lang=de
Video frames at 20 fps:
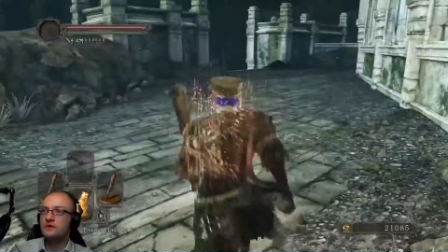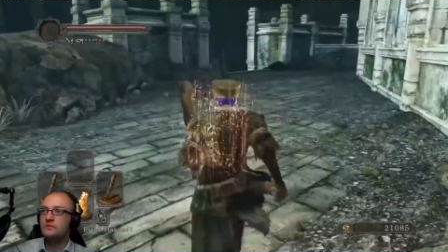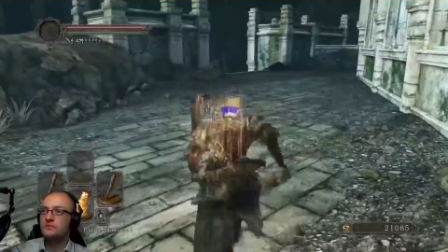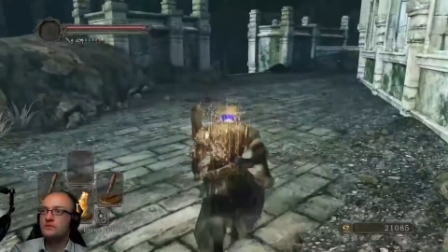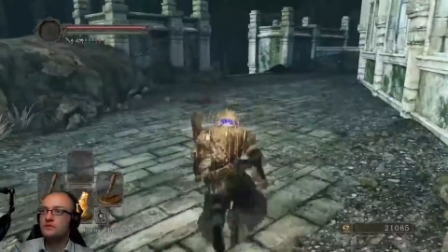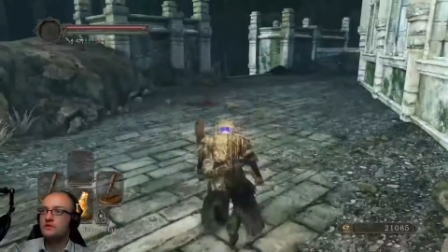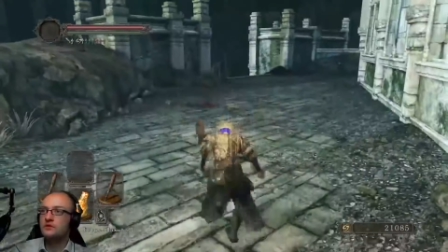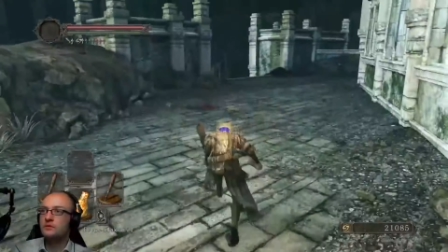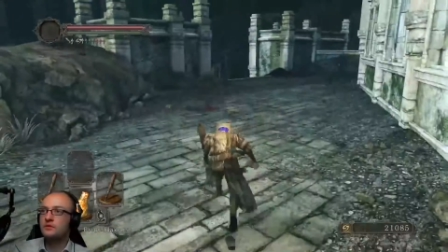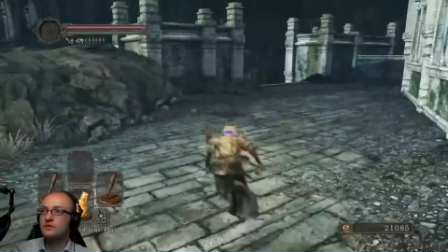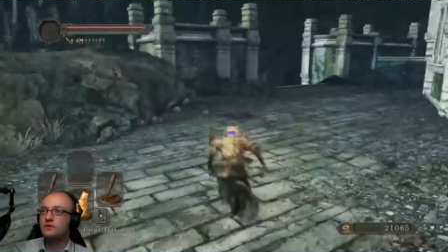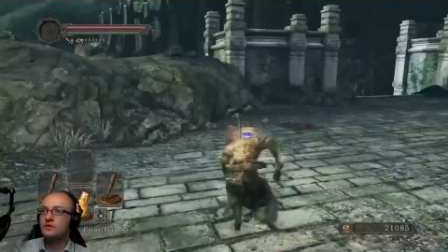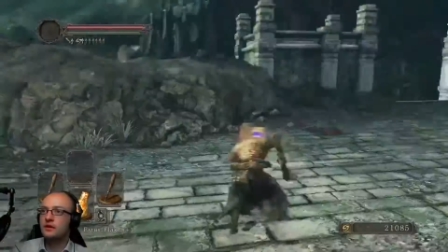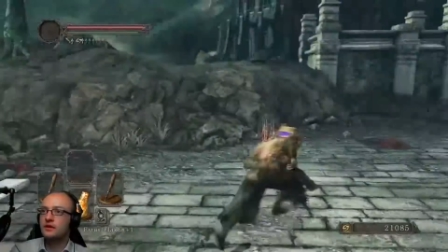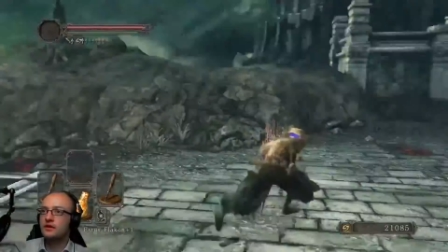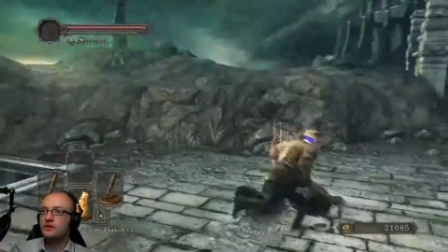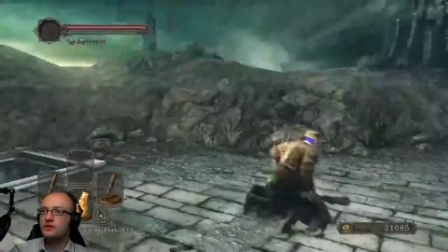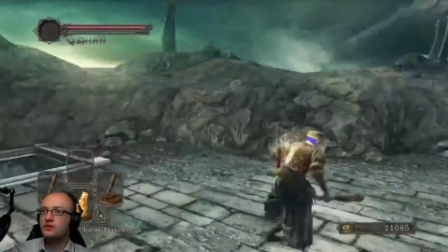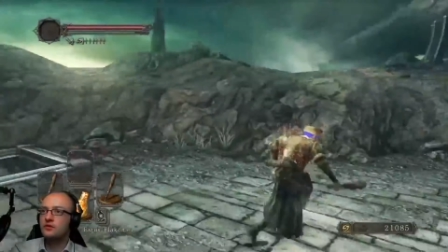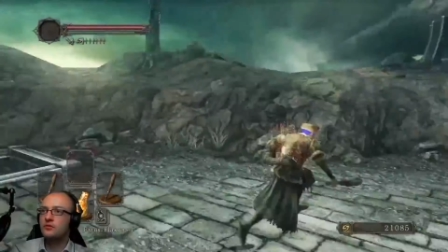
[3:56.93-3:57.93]
Müsste, glaube ich, noch
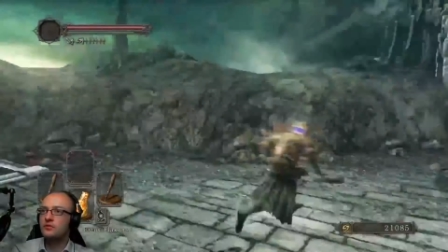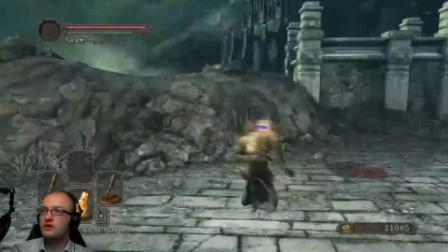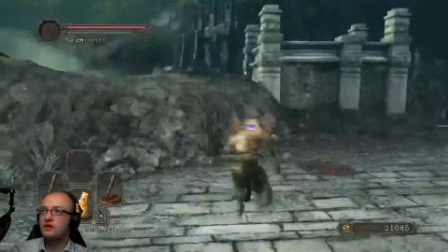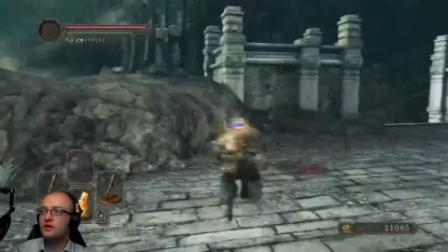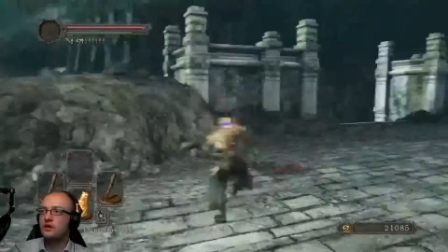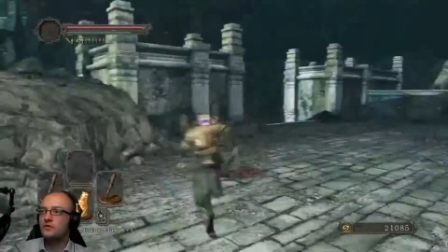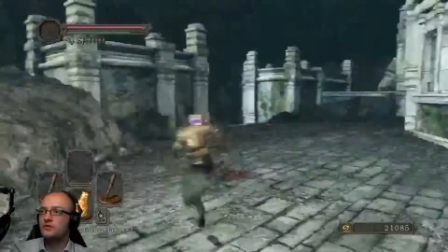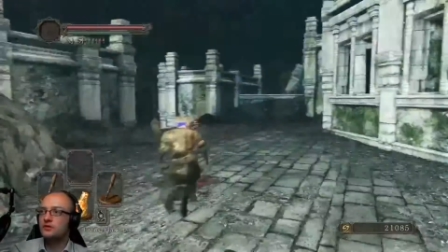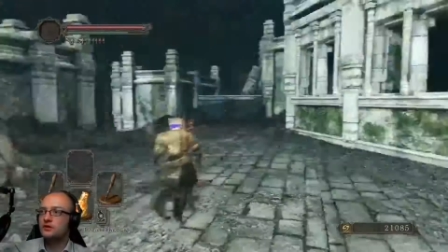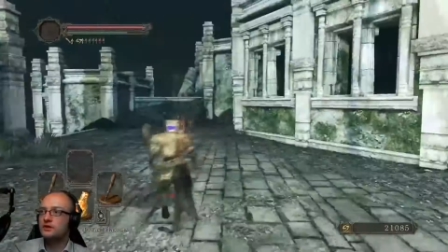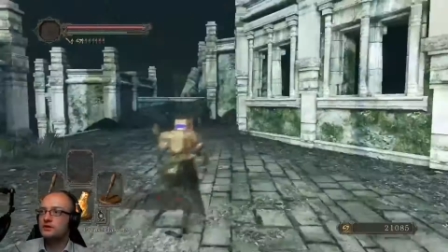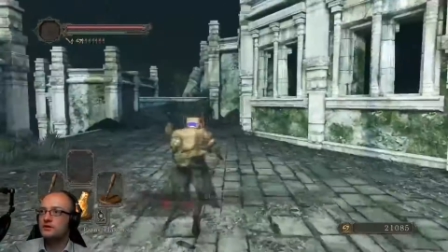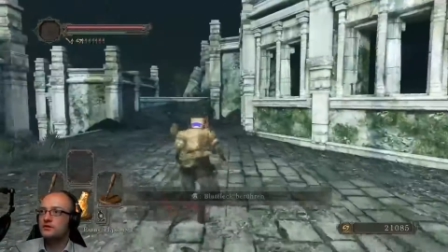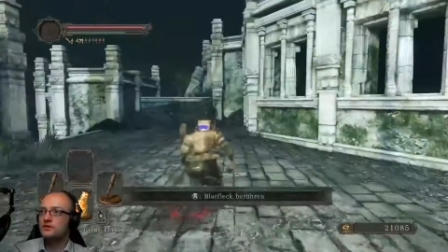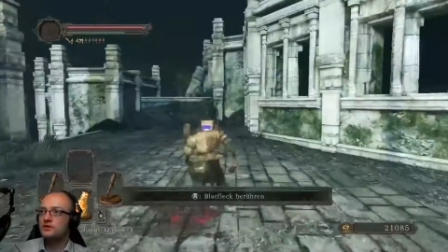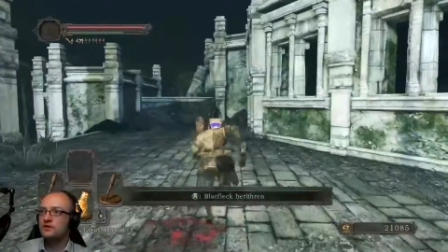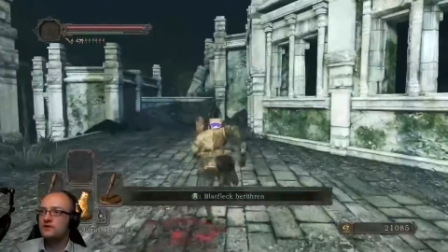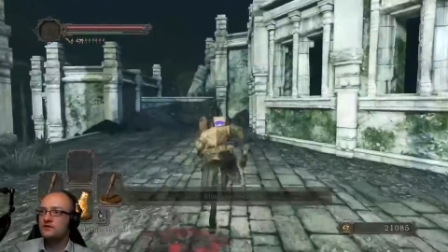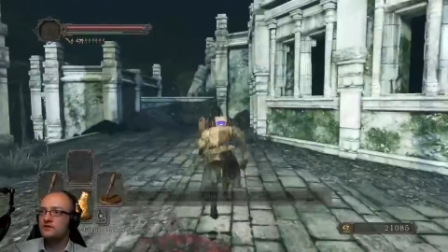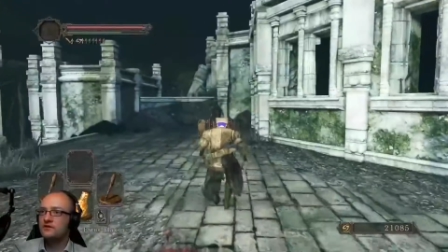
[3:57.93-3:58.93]
einer oben drauf stehen
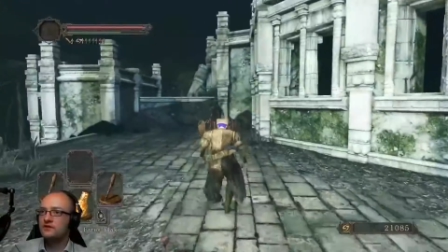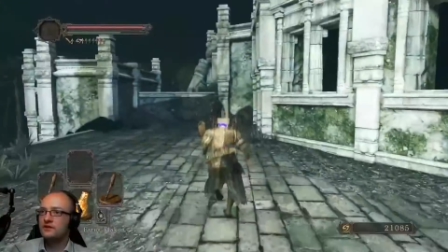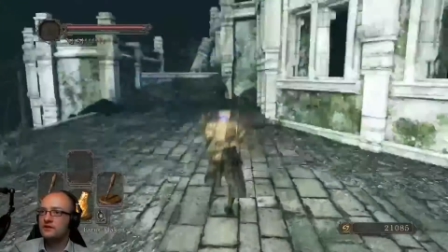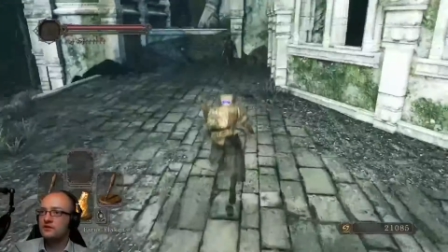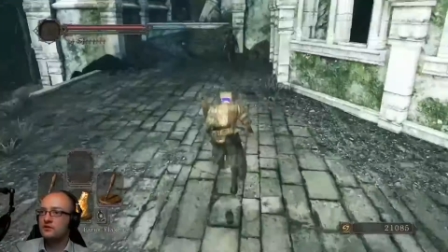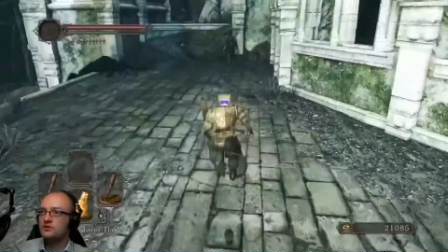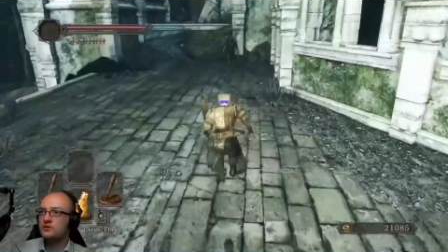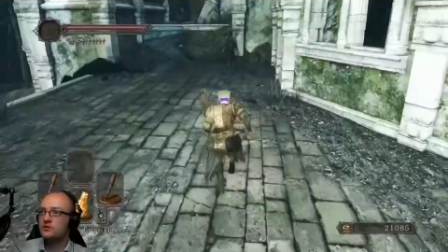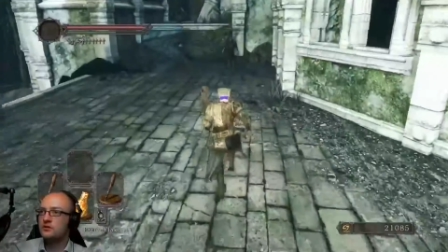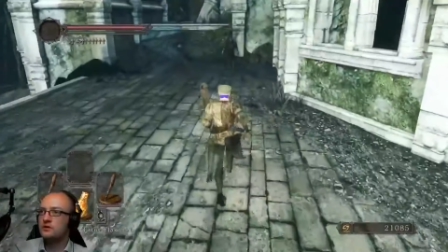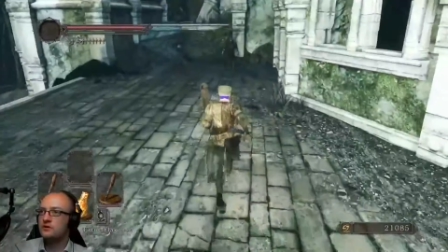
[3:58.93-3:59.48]
oder ist es der, der schon...